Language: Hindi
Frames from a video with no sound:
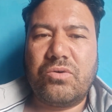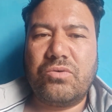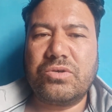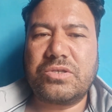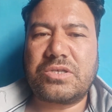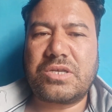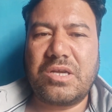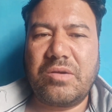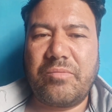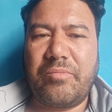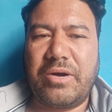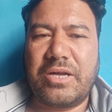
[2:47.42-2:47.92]

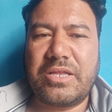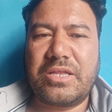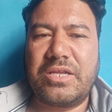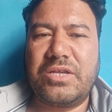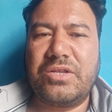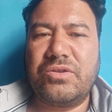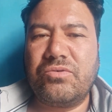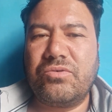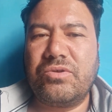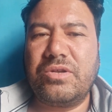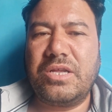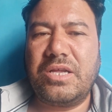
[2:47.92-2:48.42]
उसके बाद
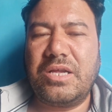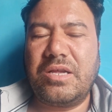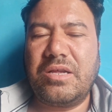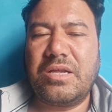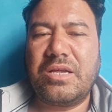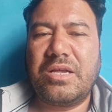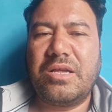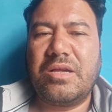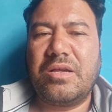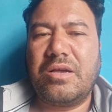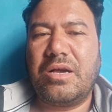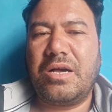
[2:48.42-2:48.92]
इन्होंने
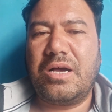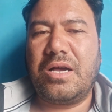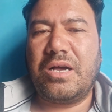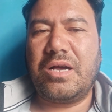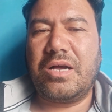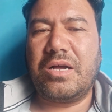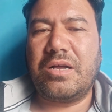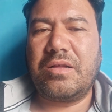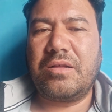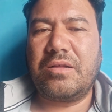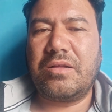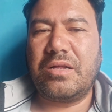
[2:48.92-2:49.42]

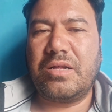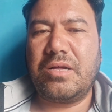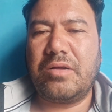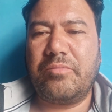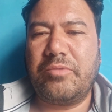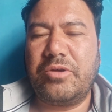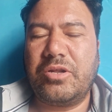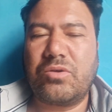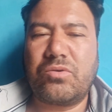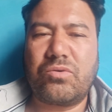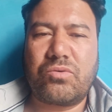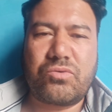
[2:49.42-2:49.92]

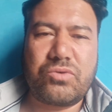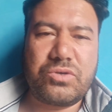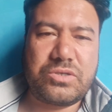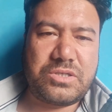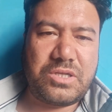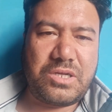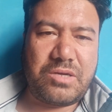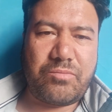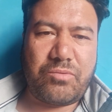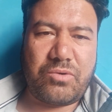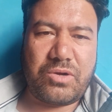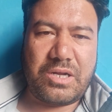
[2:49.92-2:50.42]
मेरे को कुछ
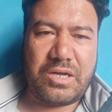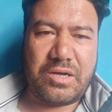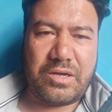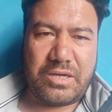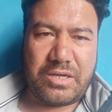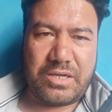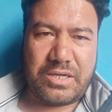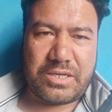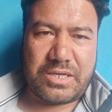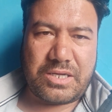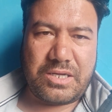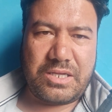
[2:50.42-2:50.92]
नहीं बोला
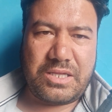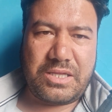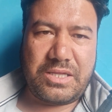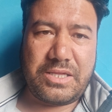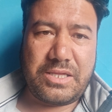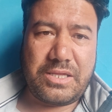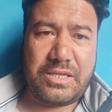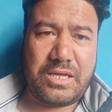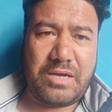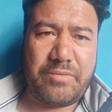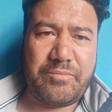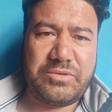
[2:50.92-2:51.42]
कि
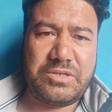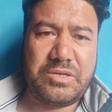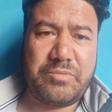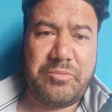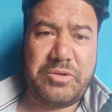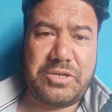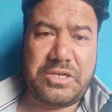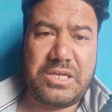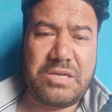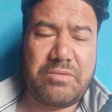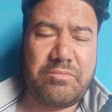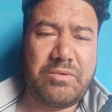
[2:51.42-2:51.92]
ना मुझे
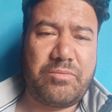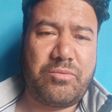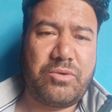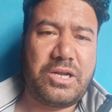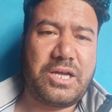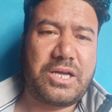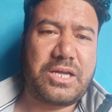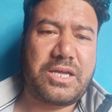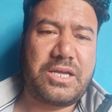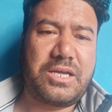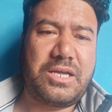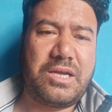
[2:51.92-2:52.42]
मीटिंग में बोला
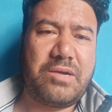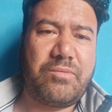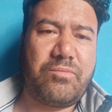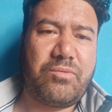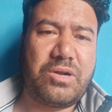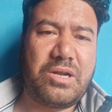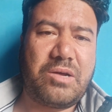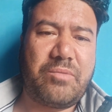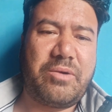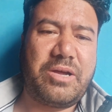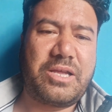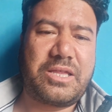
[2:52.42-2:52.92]
कि ये
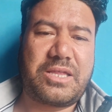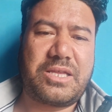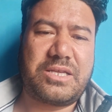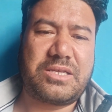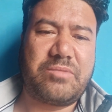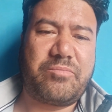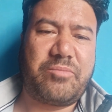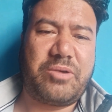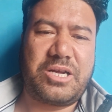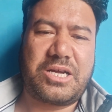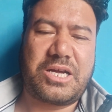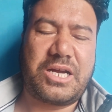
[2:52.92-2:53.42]
बोला भाई तेरे से
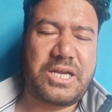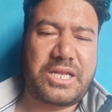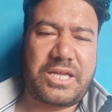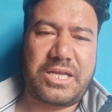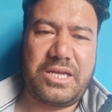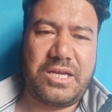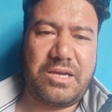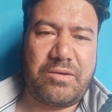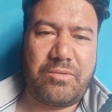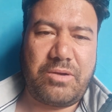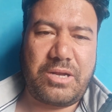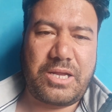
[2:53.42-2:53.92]
बाइकाट
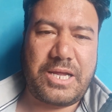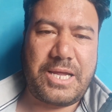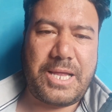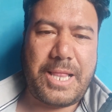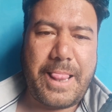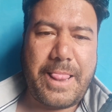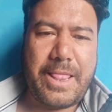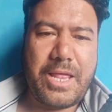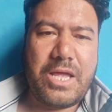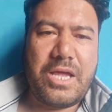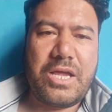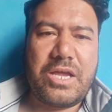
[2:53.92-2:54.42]
किया है बोल के
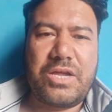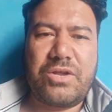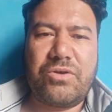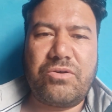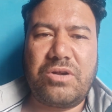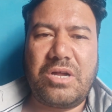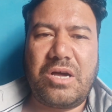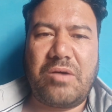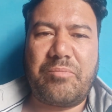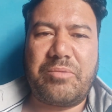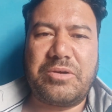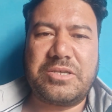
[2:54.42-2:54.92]

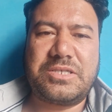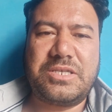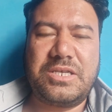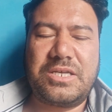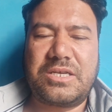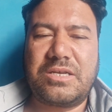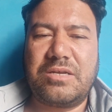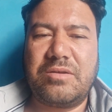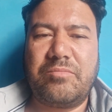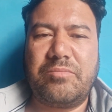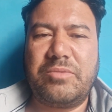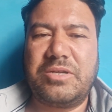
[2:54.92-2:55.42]
इन्होंने आपसी
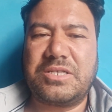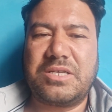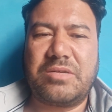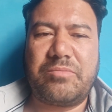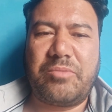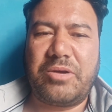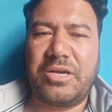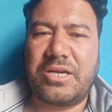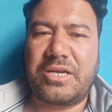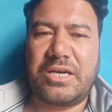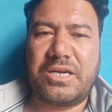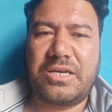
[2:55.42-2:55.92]
मेरे साथ
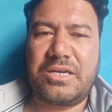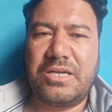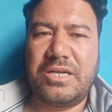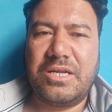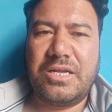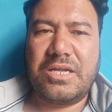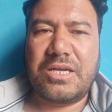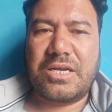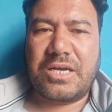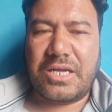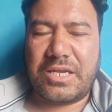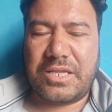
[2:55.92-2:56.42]
बाइकाट
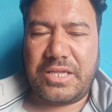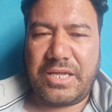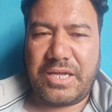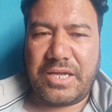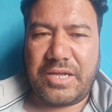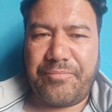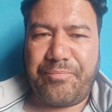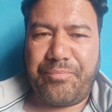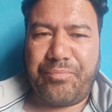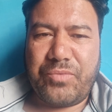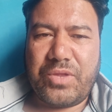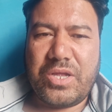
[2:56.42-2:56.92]
कर दिया है
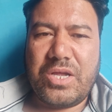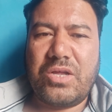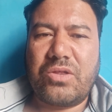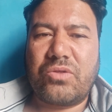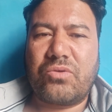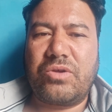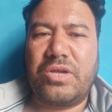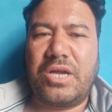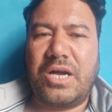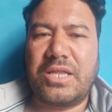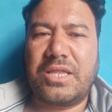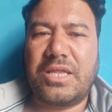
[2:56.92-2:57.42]
तो
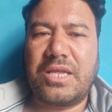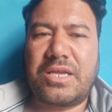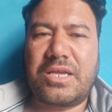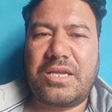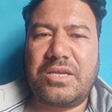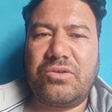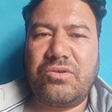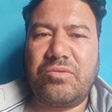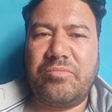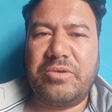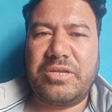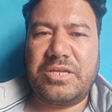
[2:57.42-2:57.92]
यहाँ तक कि
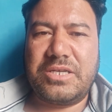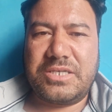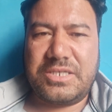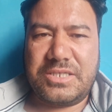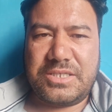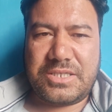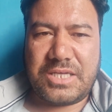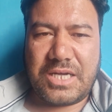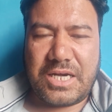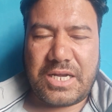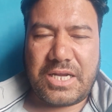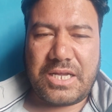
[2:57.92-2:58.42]
जो मेरे
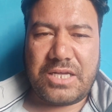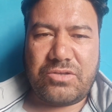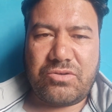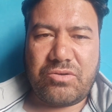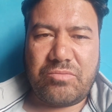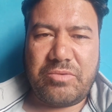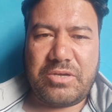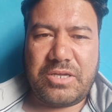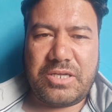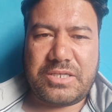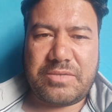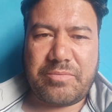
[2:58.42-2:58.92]
रिश्तेदार है जो
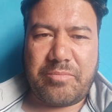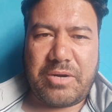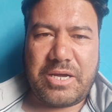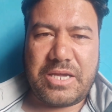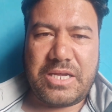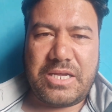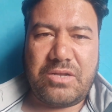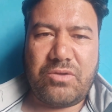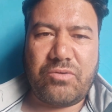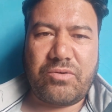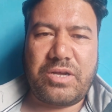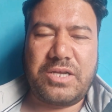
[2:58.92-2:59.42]
मेरे
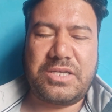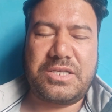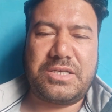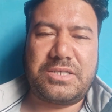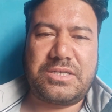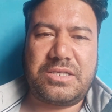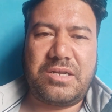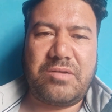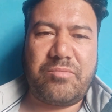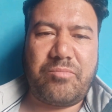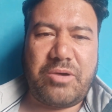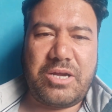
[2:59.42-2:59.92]
भाई लोग हैं
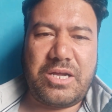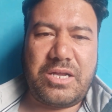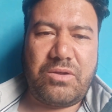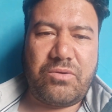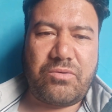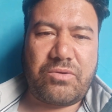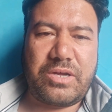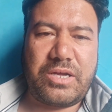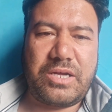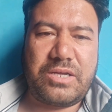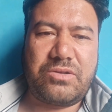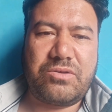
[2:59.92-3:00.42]
चचरे भाई
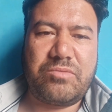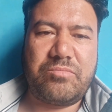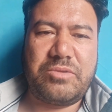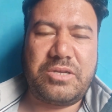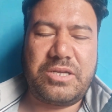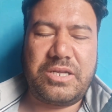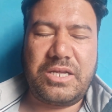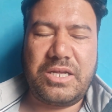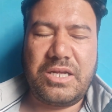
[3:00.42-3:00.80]
लोग हैं जो मेरे